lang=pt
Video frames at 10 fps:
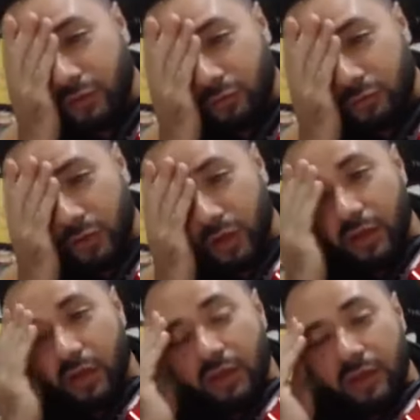Que eu
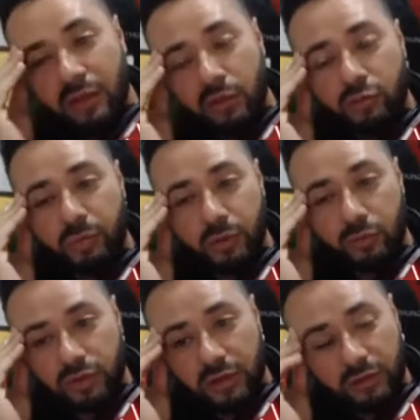eu te
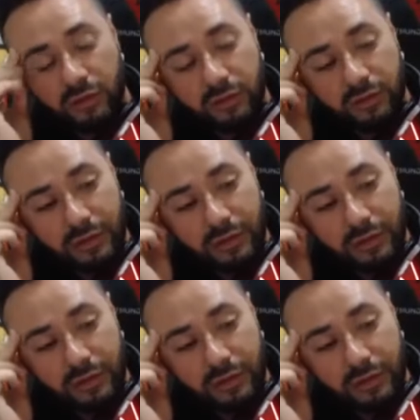perguntei